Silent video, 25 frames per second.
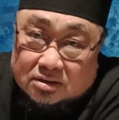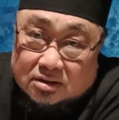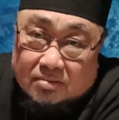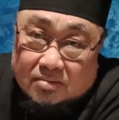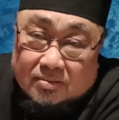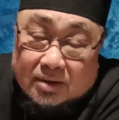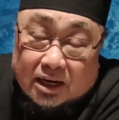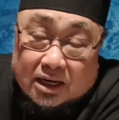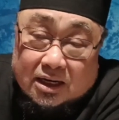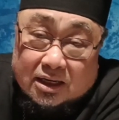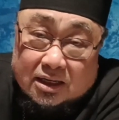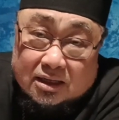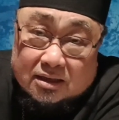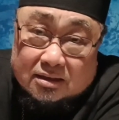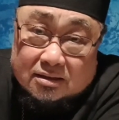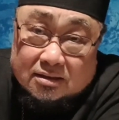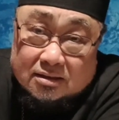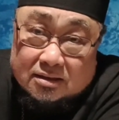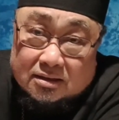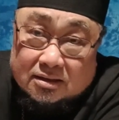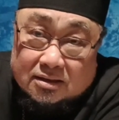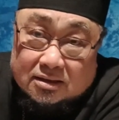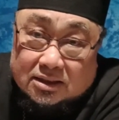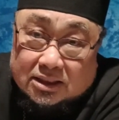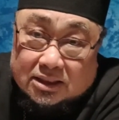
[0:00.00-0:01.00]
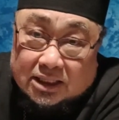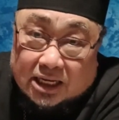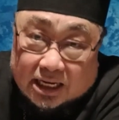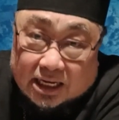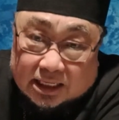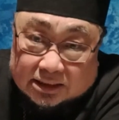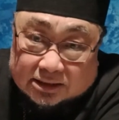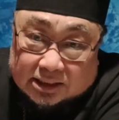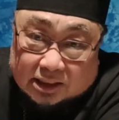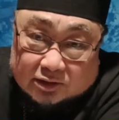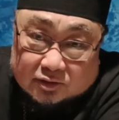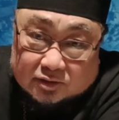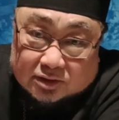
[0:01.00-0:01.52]
Kembali
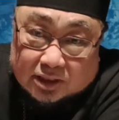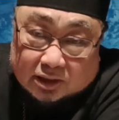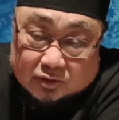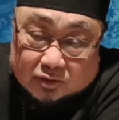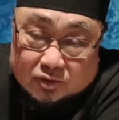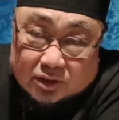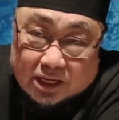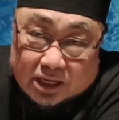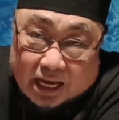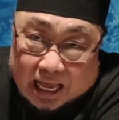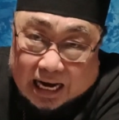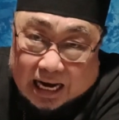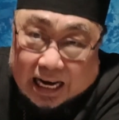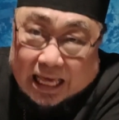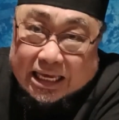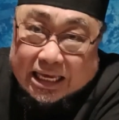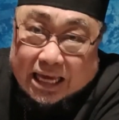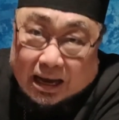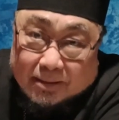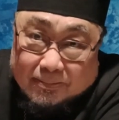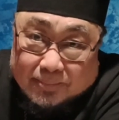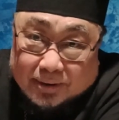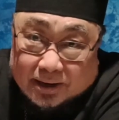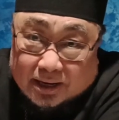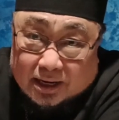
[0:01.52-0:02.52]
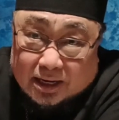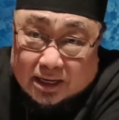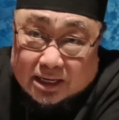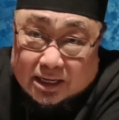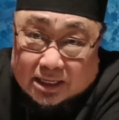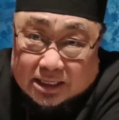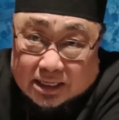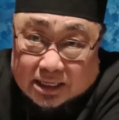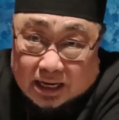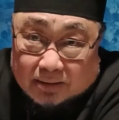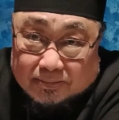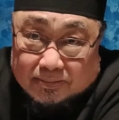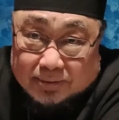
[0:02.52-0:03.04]
Dialah satu-satunya Allah yang be,
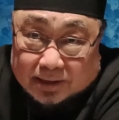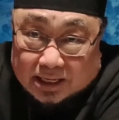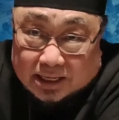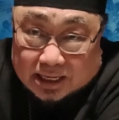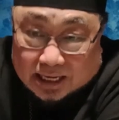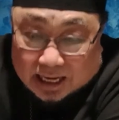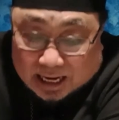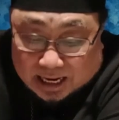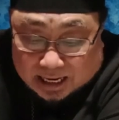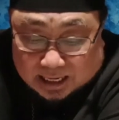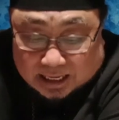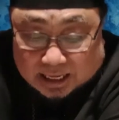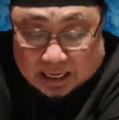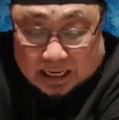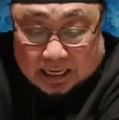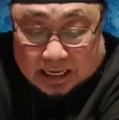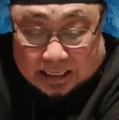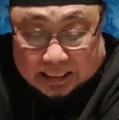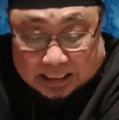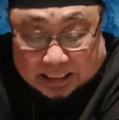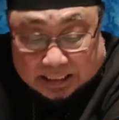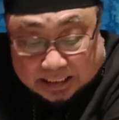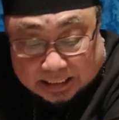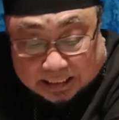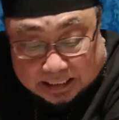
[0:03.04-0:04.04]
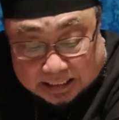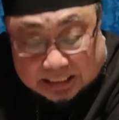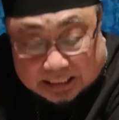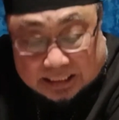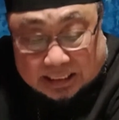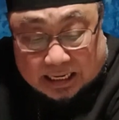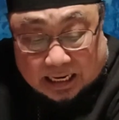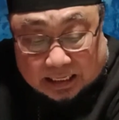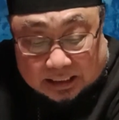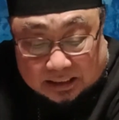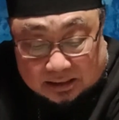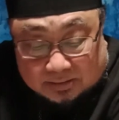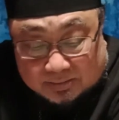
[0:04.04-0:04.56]
yang benar.
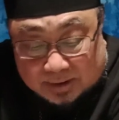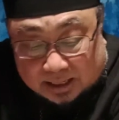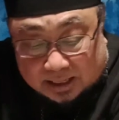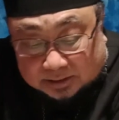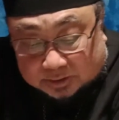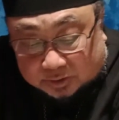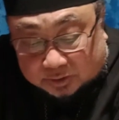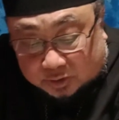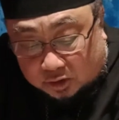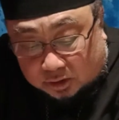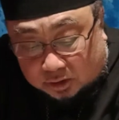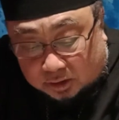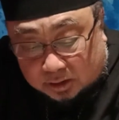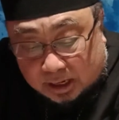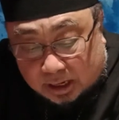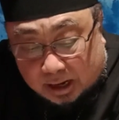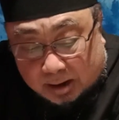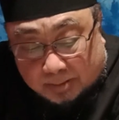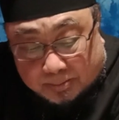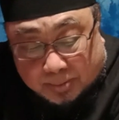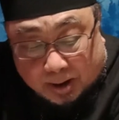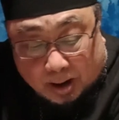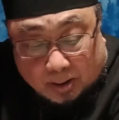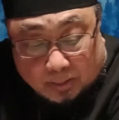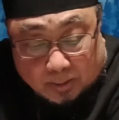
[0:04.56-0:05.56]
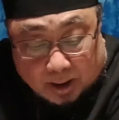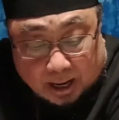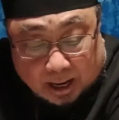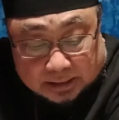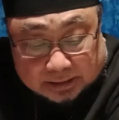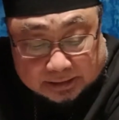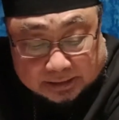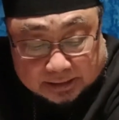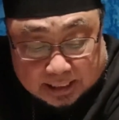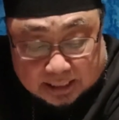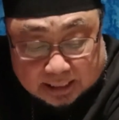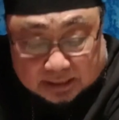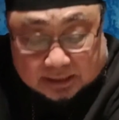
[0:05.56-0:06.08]
Ini yang dimaksud bahwa
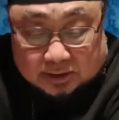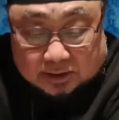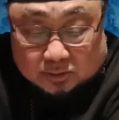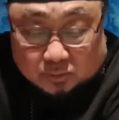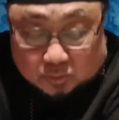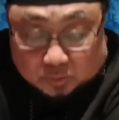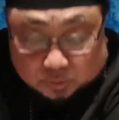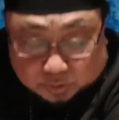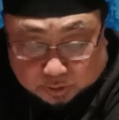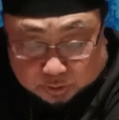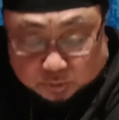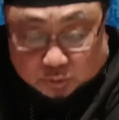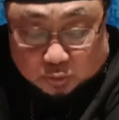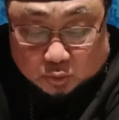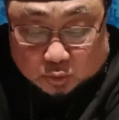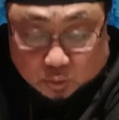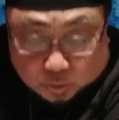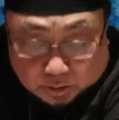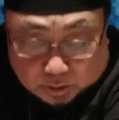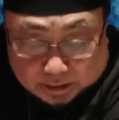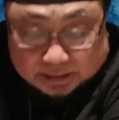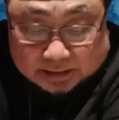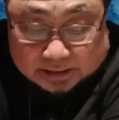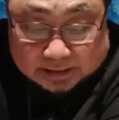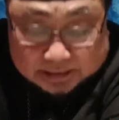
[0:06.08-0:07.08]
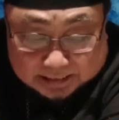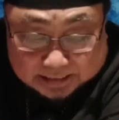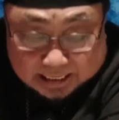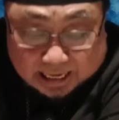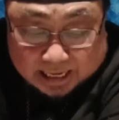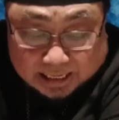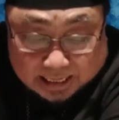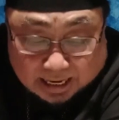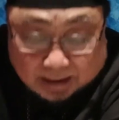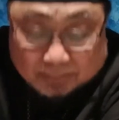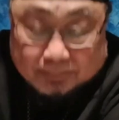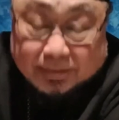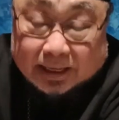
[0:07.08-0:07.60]
dia diutus oleh
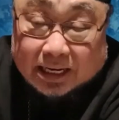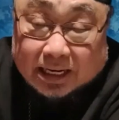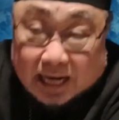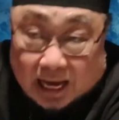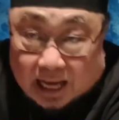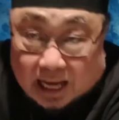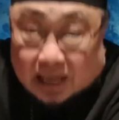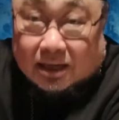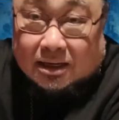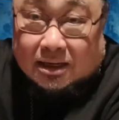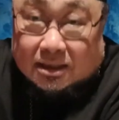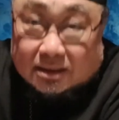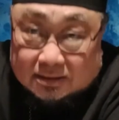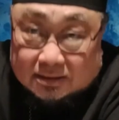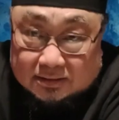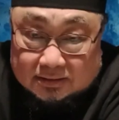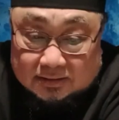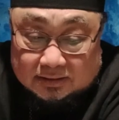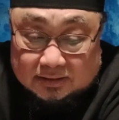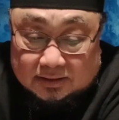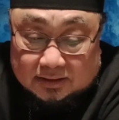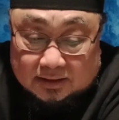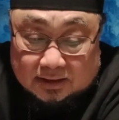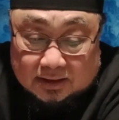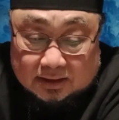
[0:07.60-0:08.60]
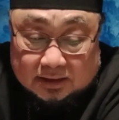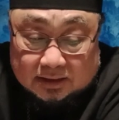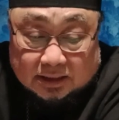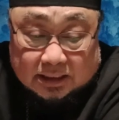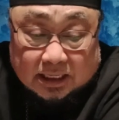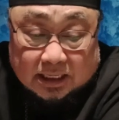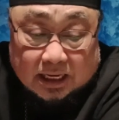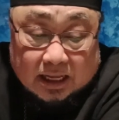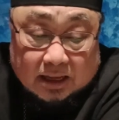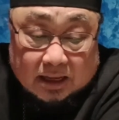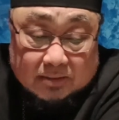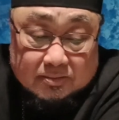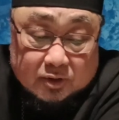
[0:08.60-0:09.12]
dia yang benar. Di
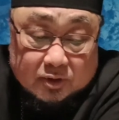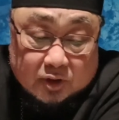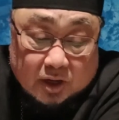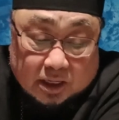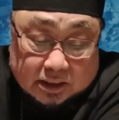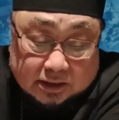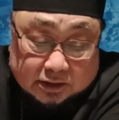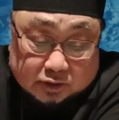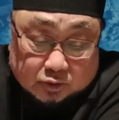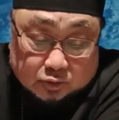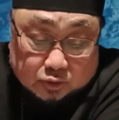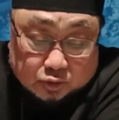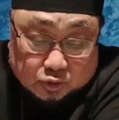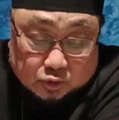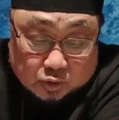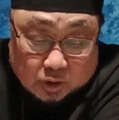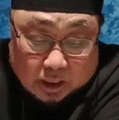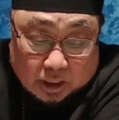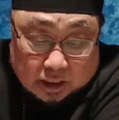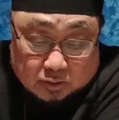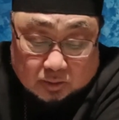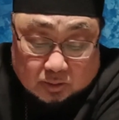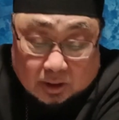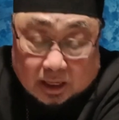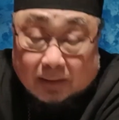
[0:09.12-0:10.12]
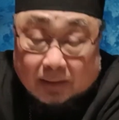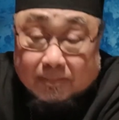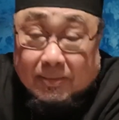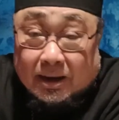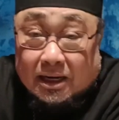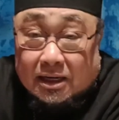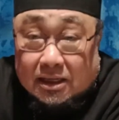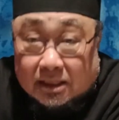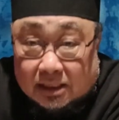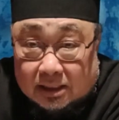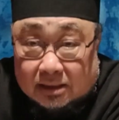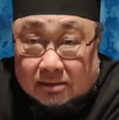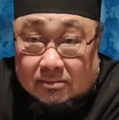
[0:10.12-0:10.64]
dalam Yohanes 7 ayat
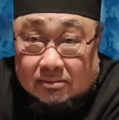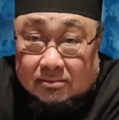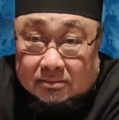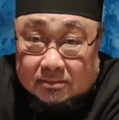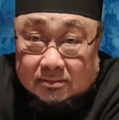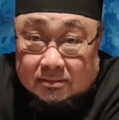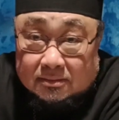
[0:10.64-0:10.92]
28 ini.